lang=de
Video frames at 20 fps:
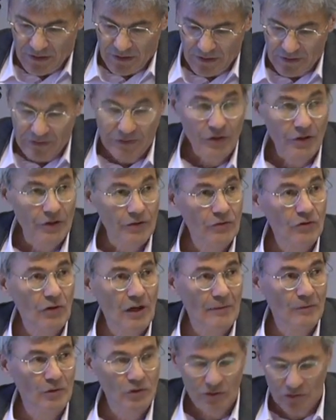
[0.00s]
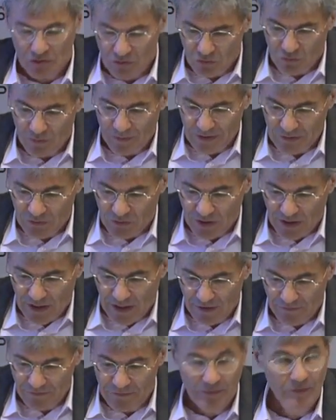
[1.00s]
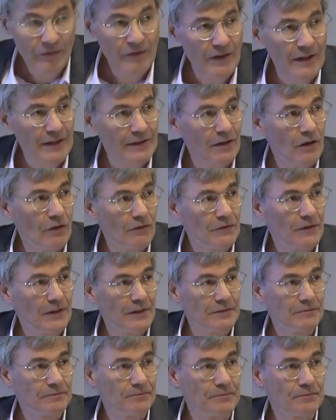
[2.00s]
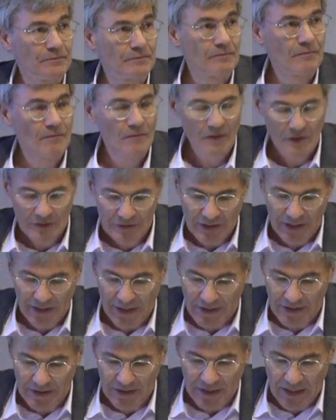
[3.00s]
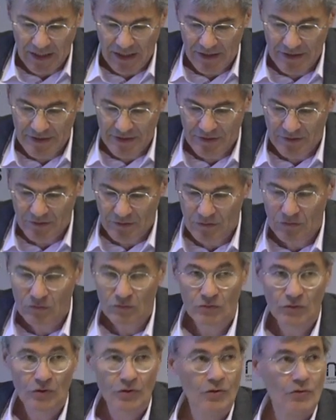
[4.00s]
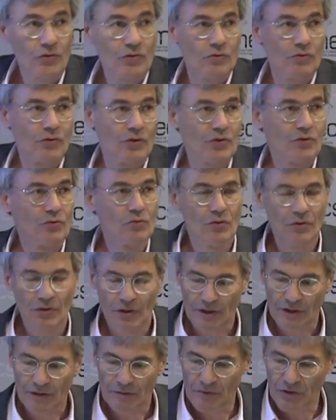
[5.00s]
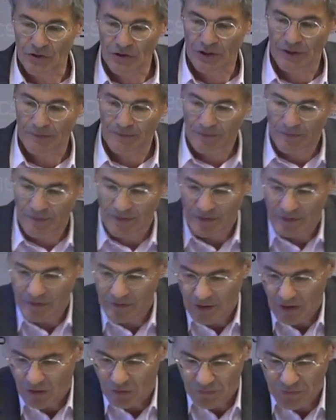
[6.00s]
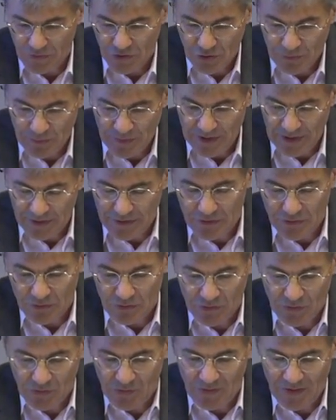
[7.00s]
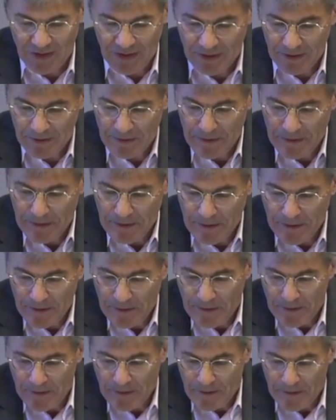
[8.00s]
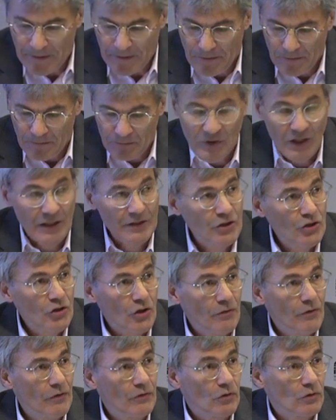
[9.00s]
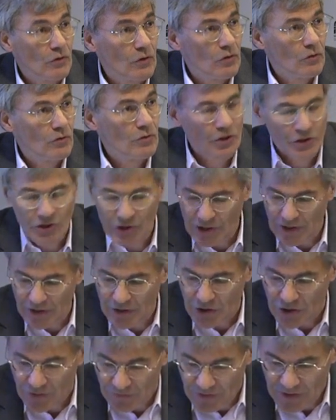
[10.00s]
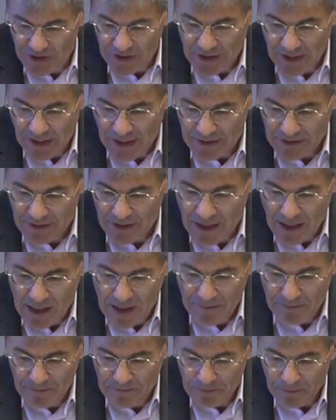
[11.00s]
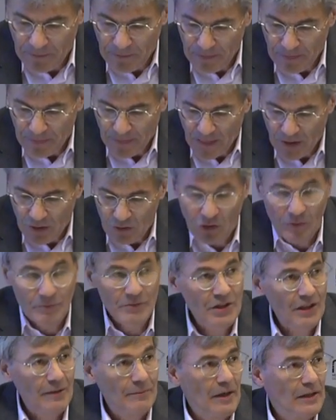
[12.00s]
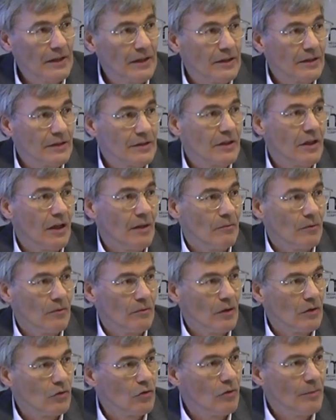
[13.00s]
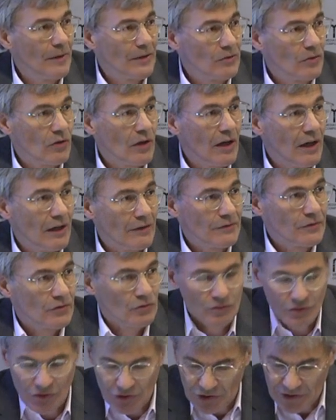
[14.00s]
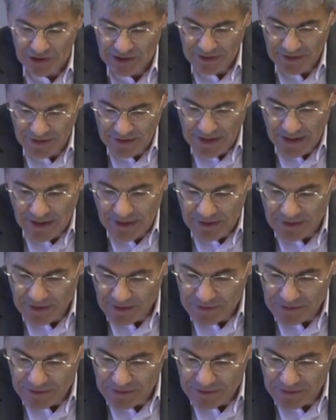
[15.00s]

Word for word: In solchen Chromatographen werden auf ein Trägergas unter, zu untersuchende Gemische aufgespielt sozusagen. Da die Stoffe unterschiedliche Geschwindigkeiten haben, kommen sie am Ende des Chromatographen zu unterschiedlichen Zeiten